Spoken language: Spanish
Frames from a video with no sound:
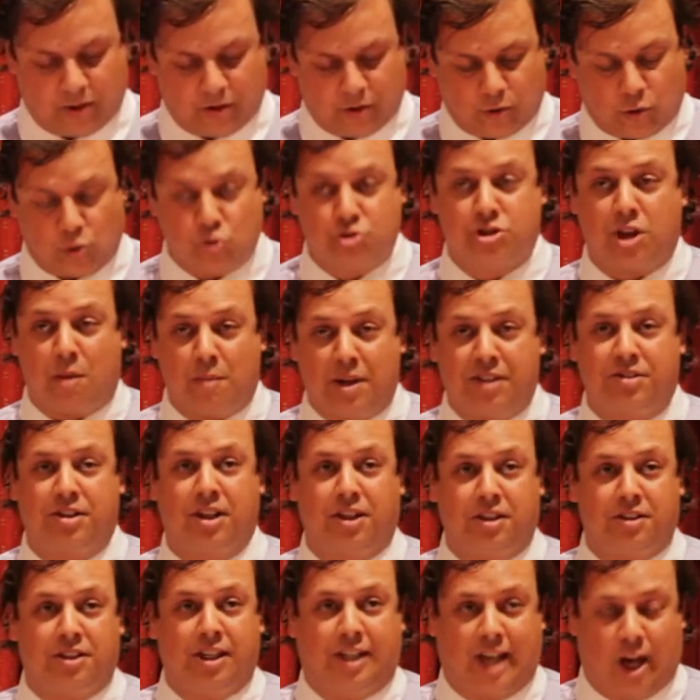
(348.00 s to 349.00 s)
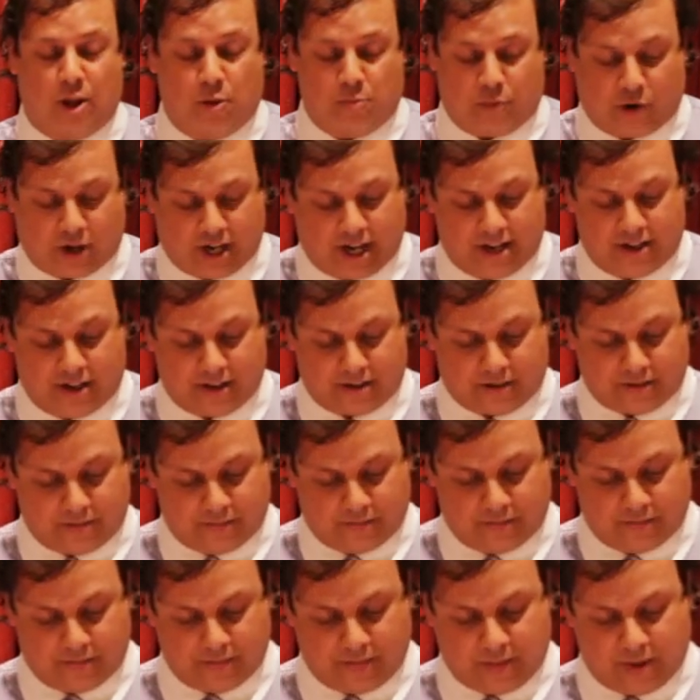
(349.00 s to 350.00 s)
justamente criticado por Hayek
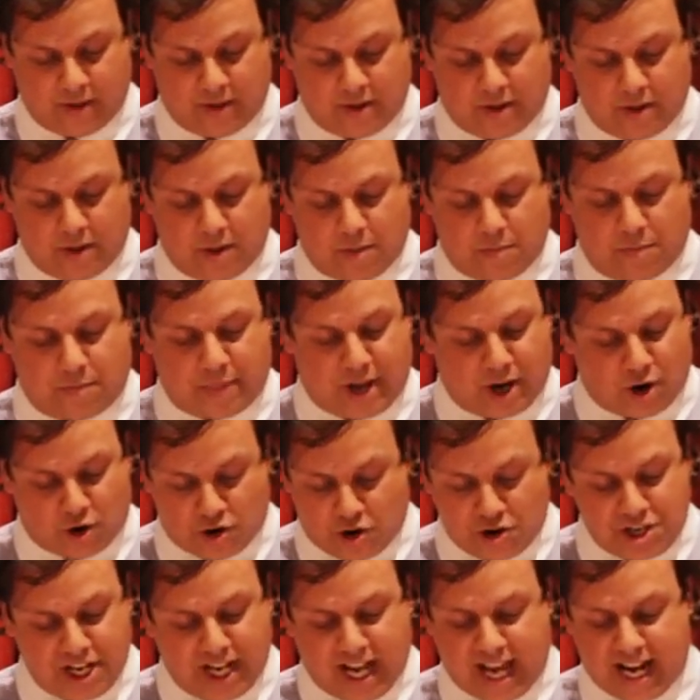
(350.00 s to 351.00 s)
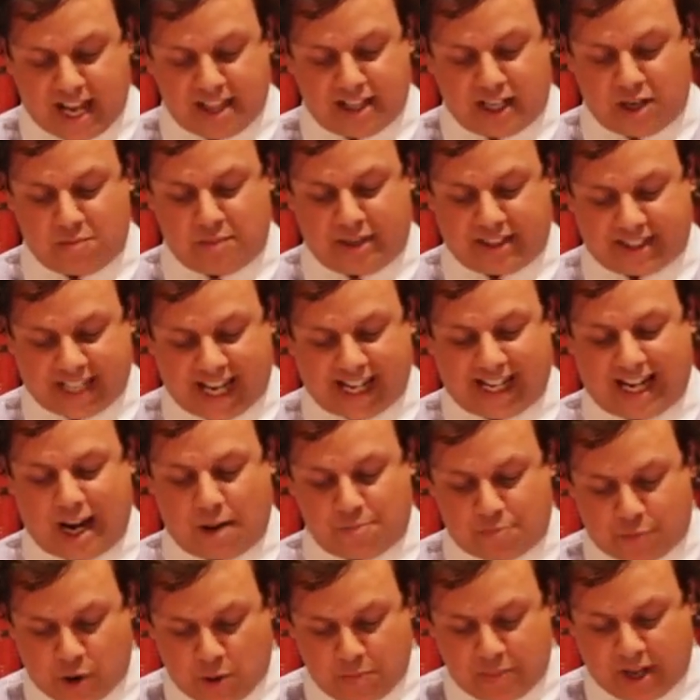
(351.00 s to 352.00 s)
pero no llegar a delimitar
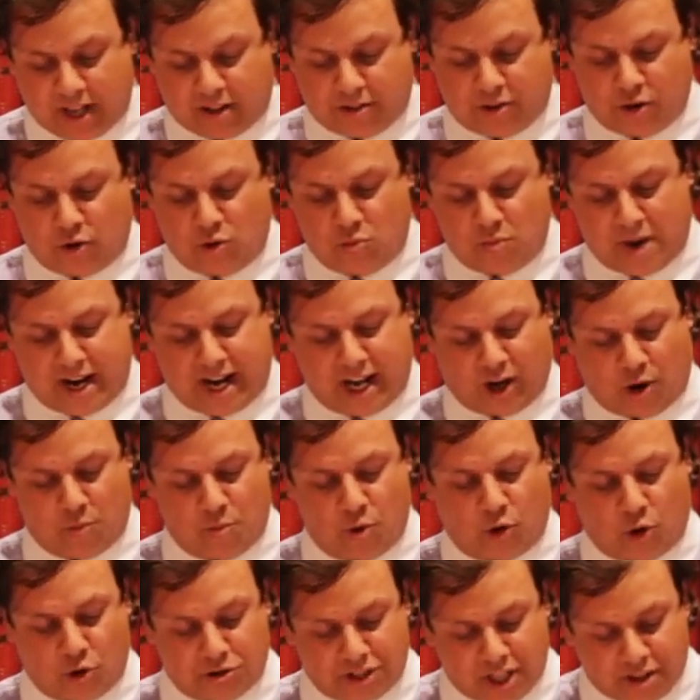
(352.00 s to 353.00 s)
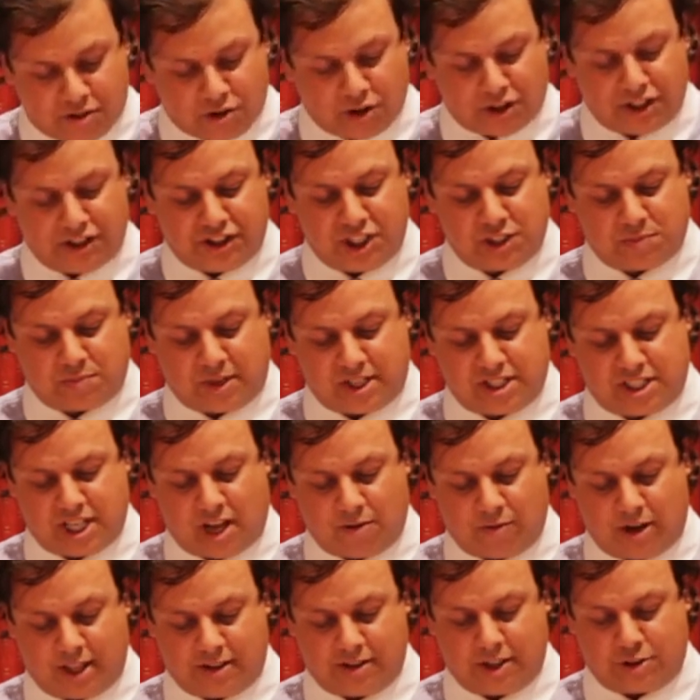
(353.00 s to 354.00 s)
la propia acción humana como condición
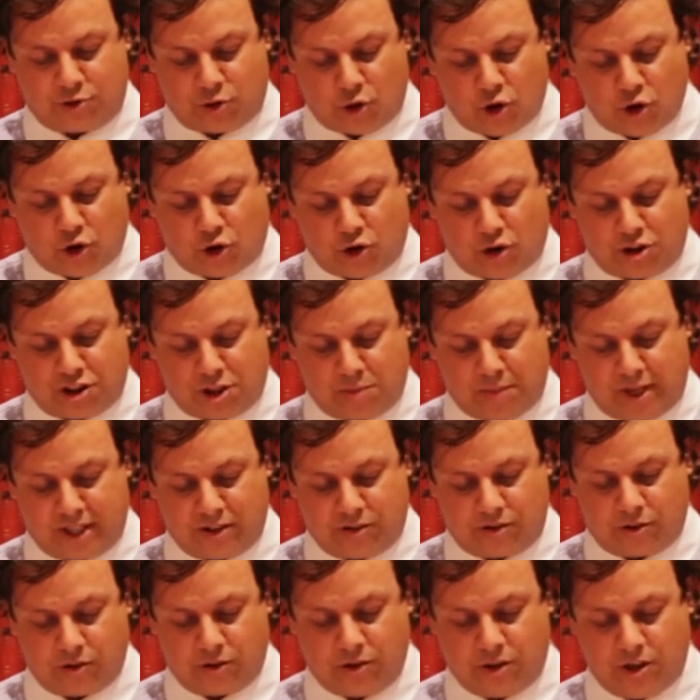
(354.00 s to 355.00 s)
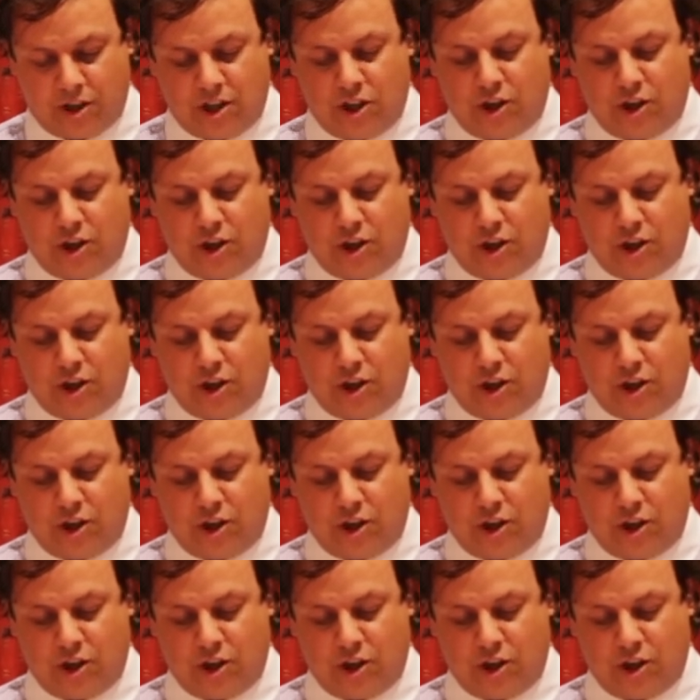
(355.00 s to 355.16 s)
indispensable de todo conocimiento